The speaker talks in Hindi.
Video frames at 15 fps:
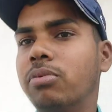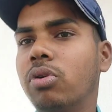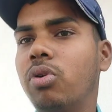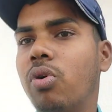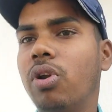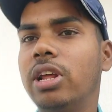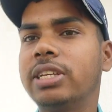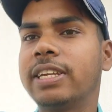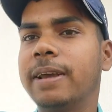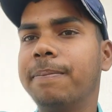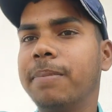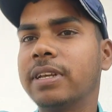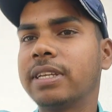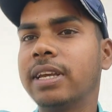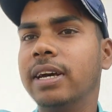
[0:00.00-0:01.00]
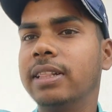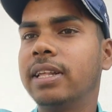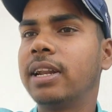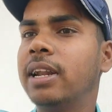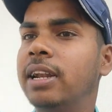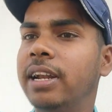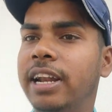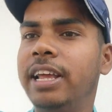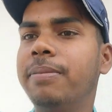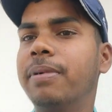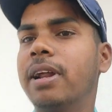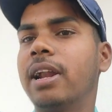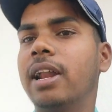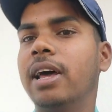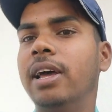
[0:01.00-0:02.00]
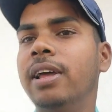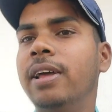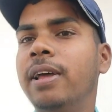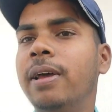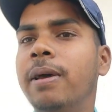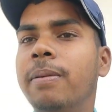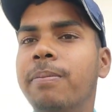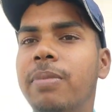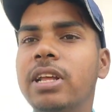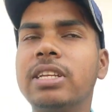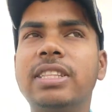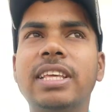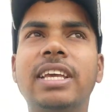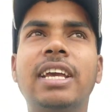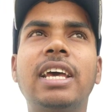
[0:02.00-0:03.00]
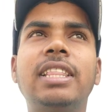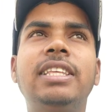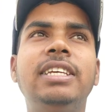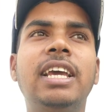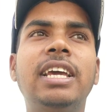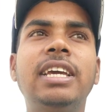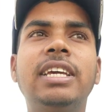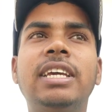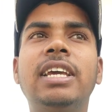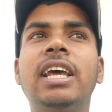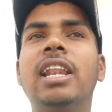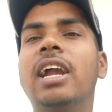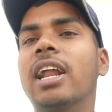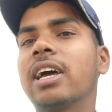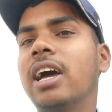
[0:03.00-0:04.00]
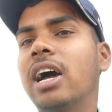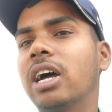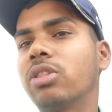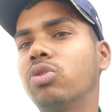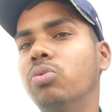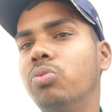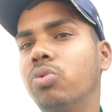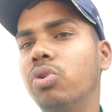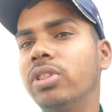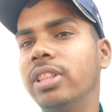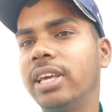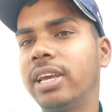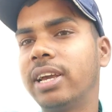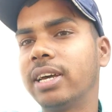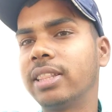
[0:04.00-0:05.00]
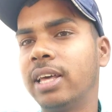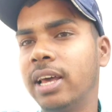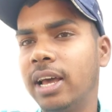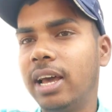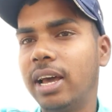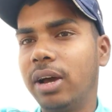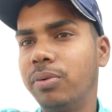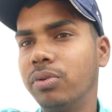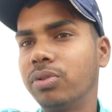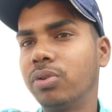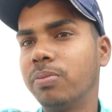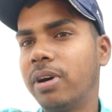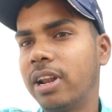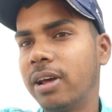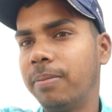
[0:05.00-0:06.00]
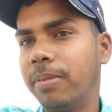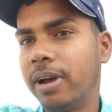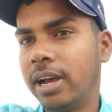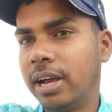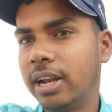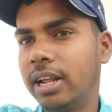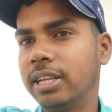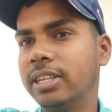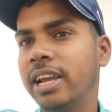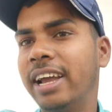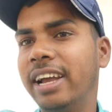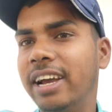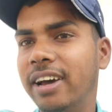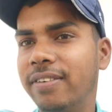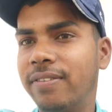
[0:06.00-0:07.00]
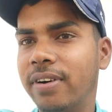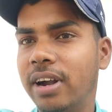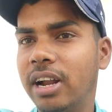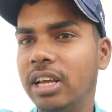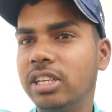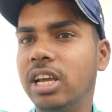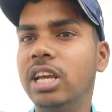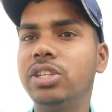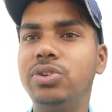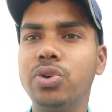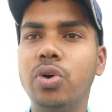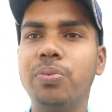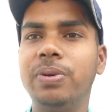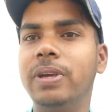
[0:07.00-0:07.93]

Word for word: आपको कॉलेज कैंपस के अंदर नहीं बनाना है प्लस दिक्कत यही कि ये लड़का अगर तुमको दिक्कत है वो तुम्हारा बहन है चाहे गर्लफ्रेंड है चाहे जो